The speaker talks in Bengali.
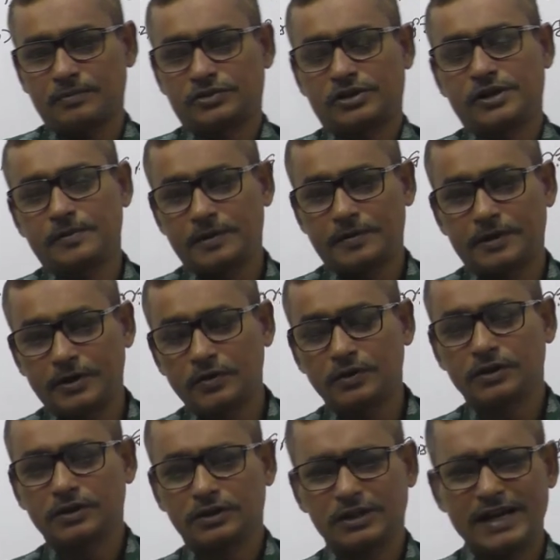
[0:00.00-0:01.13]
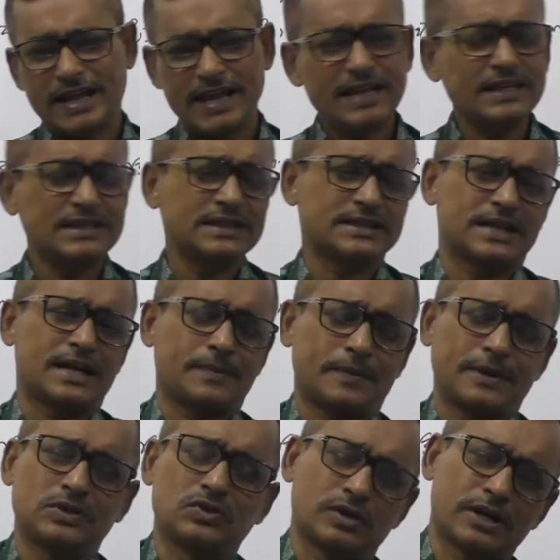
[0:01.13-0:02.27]
সেইভাবেই করতে তাহলে এই যে চার
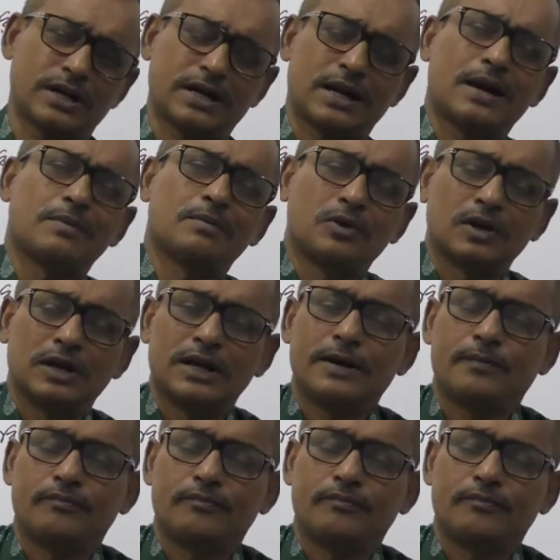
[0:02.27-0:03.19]
পাঁচজনার নাম বললাম